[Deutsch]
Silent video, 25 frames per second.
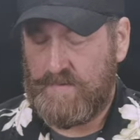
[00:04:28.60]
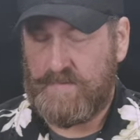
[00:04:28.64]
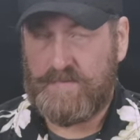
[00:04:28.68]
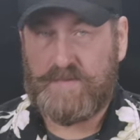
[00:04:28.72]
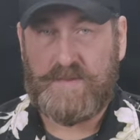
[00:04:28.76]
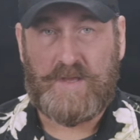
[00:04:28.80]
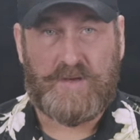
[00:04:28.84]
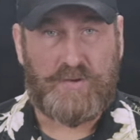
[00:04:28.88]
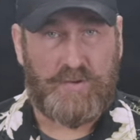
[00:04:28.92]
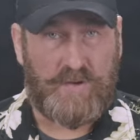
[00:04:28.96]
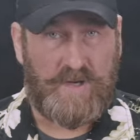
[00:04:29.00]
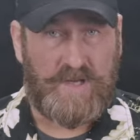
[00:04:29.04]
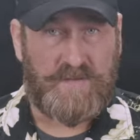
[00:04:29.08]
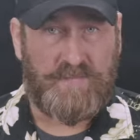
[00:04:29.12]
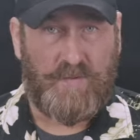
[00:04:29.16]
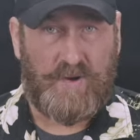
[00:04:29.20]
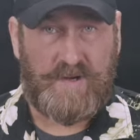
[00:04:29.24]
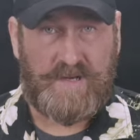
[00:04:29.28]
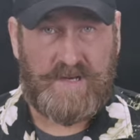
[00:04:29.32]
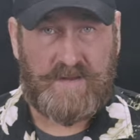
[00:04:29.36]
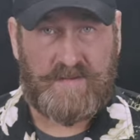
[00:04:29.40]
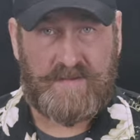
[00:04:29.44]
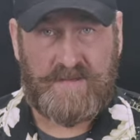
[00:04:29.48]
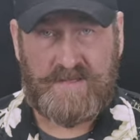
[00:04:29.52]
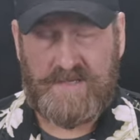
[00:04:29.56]
Natürlich
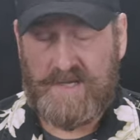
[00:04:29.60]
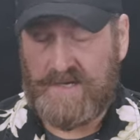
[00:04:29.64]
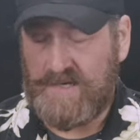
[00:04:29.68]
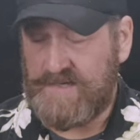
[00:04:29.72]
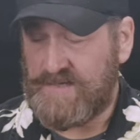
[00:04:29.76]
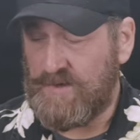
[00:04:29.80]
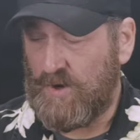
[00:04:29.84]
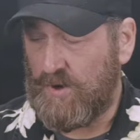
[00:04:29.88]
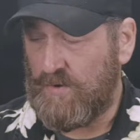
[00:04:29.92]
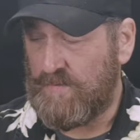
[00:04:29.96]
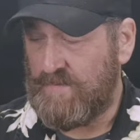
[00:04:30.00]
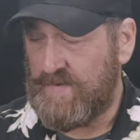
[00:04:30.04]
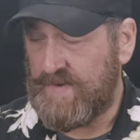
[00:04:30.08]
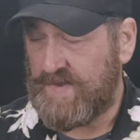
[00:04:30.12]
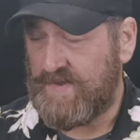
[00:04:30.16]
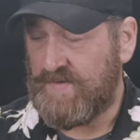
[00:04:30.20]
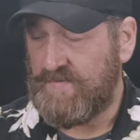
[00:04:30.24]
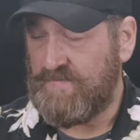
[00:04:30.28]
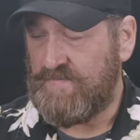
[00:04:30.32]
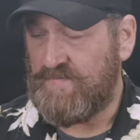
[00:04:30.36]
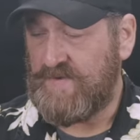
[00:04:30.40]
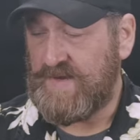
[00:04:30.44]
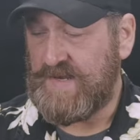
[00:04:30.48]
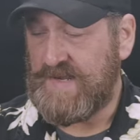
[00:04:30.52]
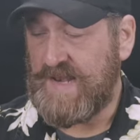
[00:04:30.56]
wollt ihr sicherlich auch
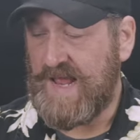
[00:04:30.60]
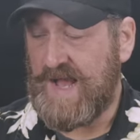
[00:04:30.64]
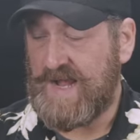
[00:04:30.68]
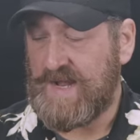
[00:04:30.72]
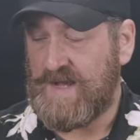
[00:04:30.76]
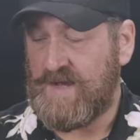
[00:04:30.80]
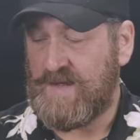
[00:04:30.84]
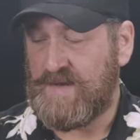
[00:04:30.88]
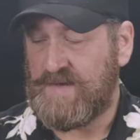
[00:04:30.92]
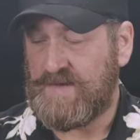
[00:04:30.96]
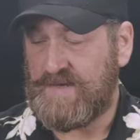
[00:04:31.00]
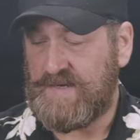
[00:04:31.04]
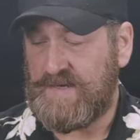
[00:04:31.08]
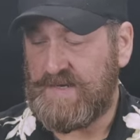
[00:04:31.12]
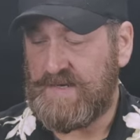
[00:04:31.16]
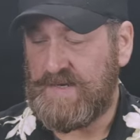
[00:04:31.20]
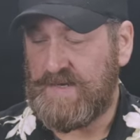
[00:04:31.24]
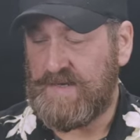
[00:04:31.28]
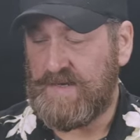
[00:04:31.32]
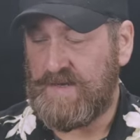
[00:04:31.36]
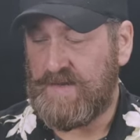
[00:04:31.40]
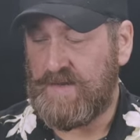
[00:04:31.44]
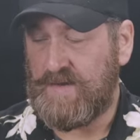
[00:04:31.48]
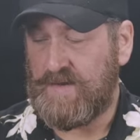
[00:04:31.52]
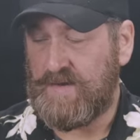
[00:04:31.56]
wissen, wie lange
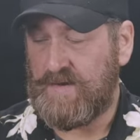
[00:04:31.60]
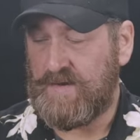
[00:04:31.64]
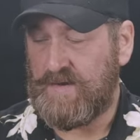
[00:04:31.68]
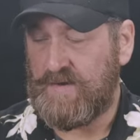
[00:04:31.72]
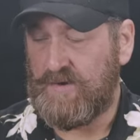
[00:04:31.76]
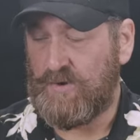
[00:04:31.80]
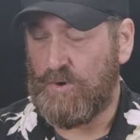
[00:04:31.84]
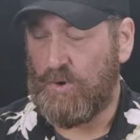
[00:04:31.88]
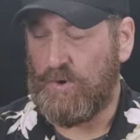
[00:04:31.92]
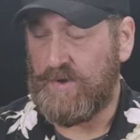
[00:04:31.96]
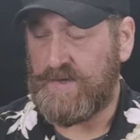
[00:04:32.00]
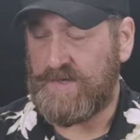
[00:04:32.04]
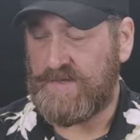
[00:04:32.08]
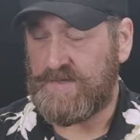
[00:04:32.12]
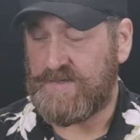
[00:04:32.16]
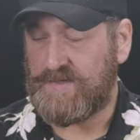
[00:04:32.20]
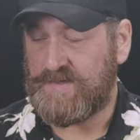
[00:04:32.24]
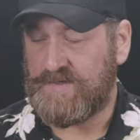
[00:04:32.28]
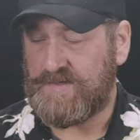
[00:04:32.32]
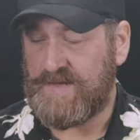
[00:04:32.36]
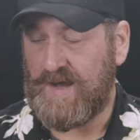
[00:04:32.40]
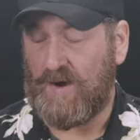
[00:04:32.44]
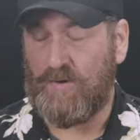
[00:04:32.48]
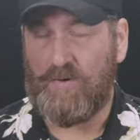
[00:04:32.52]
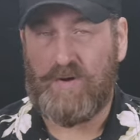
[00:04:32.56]
die
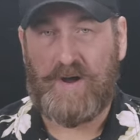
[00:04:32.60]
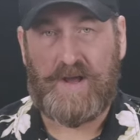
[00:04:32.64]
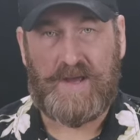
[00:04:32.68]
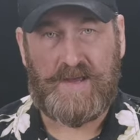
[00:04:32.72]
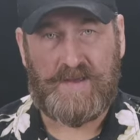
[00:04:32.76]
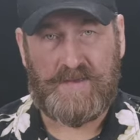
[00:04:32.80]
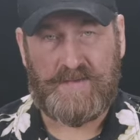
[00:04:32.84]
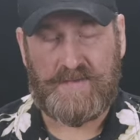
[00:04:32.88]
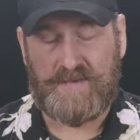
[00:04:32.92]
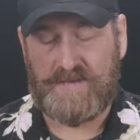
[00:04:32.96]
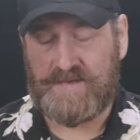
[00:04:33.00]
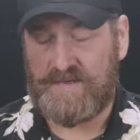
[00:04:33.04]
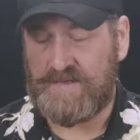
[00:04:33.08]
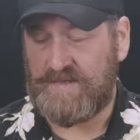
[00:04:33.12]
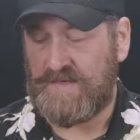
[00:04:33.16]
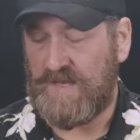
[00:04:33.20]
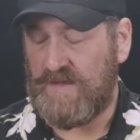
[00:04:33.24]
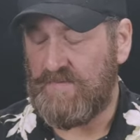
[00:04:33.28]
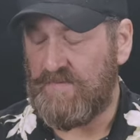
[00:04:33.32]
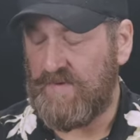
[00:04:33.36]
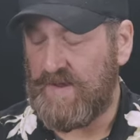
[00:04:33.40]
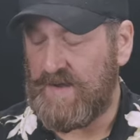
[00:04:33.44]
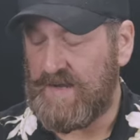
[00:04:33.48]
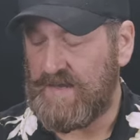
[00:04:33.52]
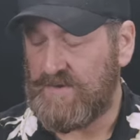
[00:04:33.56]
Leuchtdauer ist in den
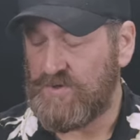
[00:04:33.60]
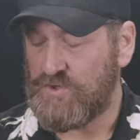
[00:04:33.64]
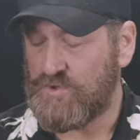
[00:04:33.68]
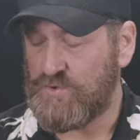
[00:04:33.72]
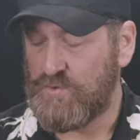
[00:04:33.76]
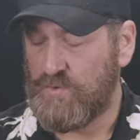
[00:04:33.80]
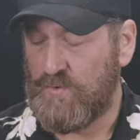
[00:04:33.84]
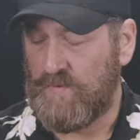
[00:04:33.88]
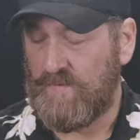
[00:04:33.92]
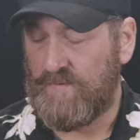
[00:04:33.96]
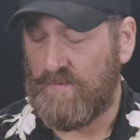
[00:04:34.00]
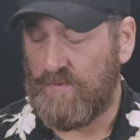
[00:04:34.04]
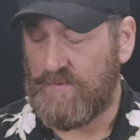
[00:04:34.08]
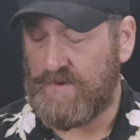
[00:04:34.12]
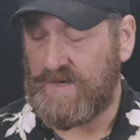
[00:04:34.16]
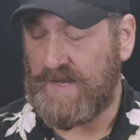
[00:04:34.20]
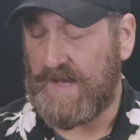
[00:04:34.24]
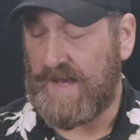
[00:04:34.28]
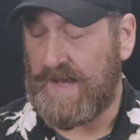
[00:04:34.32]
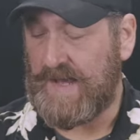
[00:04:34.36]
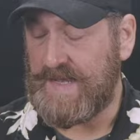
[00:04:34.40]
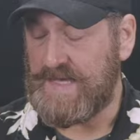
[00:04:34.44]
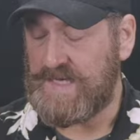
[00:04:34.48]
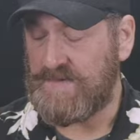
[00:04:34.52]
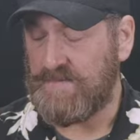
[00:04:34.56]
jeweiligen Stufen und die
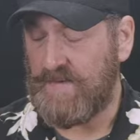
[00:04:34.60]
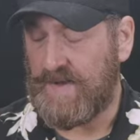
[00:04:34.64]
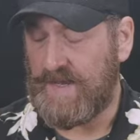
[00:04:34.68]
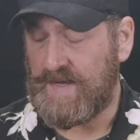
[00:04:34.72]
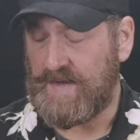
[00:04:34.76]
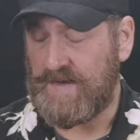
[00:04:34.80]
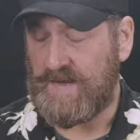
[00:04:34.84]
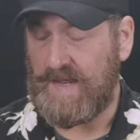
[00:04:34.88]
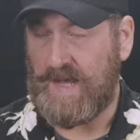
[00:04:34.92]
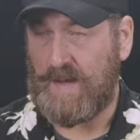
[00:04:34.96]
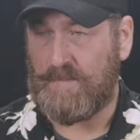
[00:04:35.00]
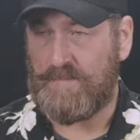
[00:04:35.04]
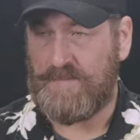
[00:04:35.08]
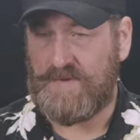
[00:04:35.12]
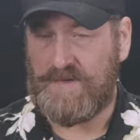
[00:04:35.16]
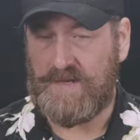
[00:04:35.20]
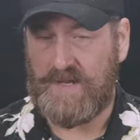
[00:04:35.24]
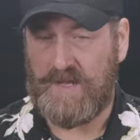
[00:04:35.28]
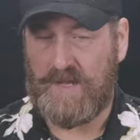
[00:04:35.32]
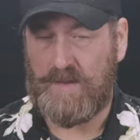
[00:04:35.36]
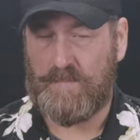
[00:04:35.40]
Reichweite. Ihr habt hier